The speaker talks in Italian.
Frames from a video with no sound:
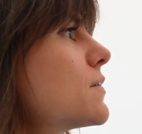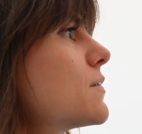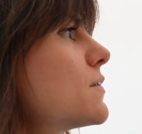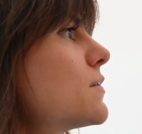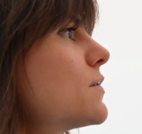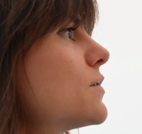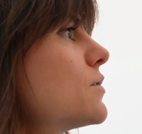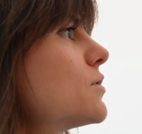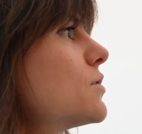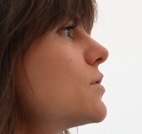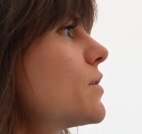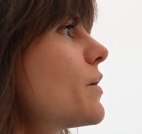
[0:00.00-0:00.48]

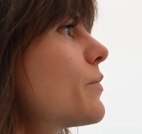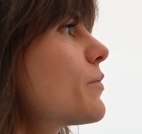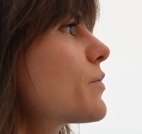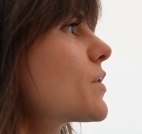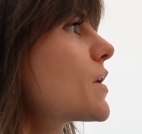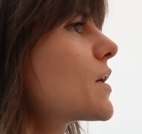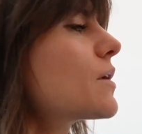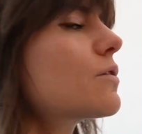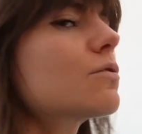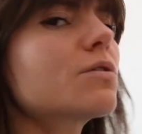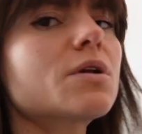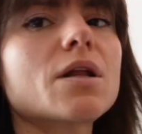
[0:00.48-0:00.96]
diciamo
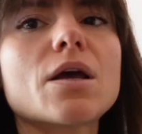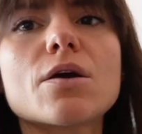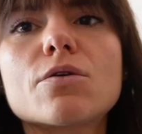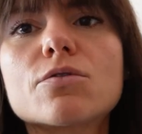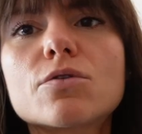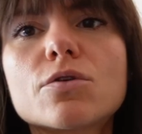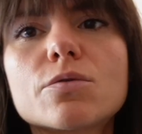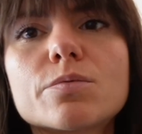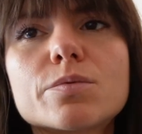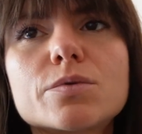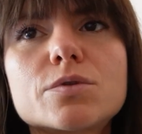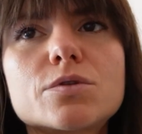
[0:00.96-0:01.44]
che non è
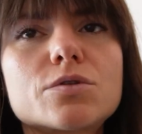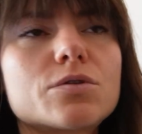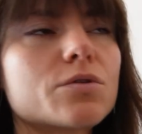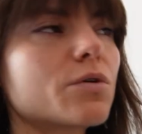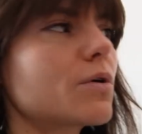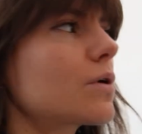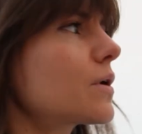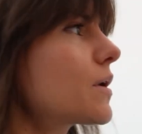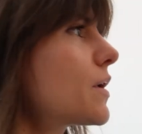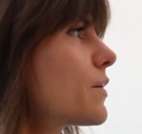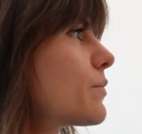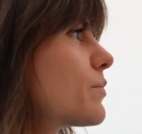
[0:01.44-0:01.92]

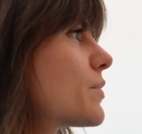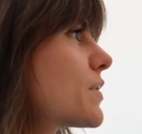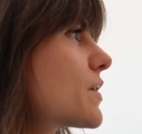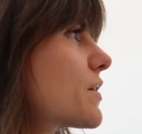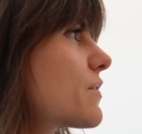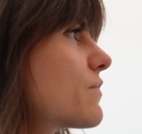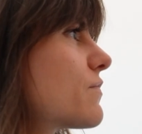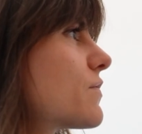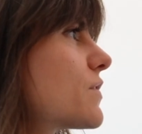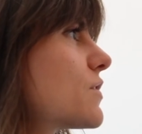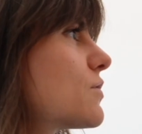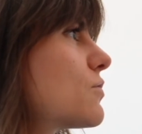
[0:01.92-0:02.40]
un'opzione
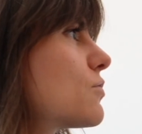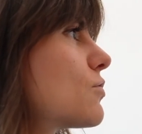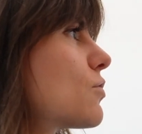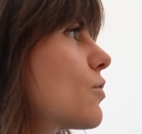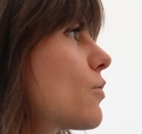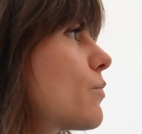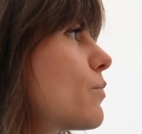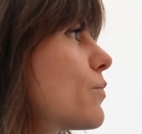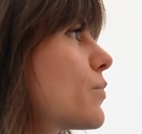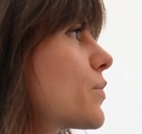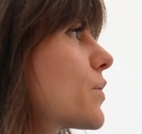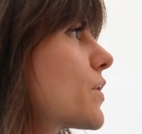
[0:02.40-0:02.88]
perché fa
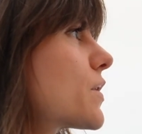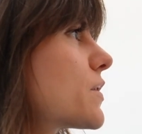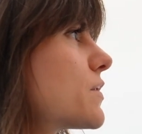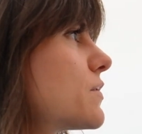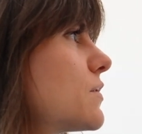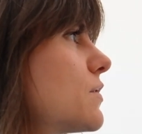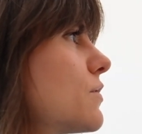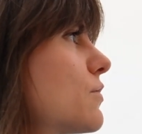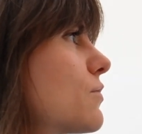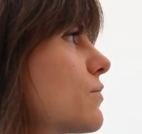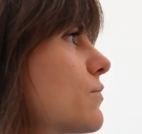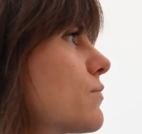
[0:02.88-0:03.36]
troppo
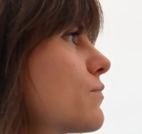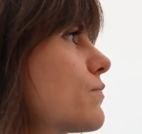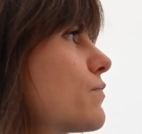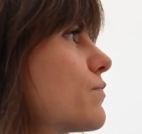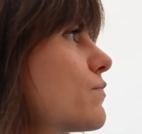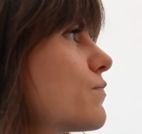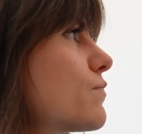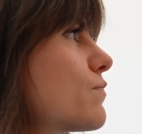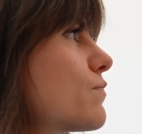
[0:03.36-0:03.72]
casino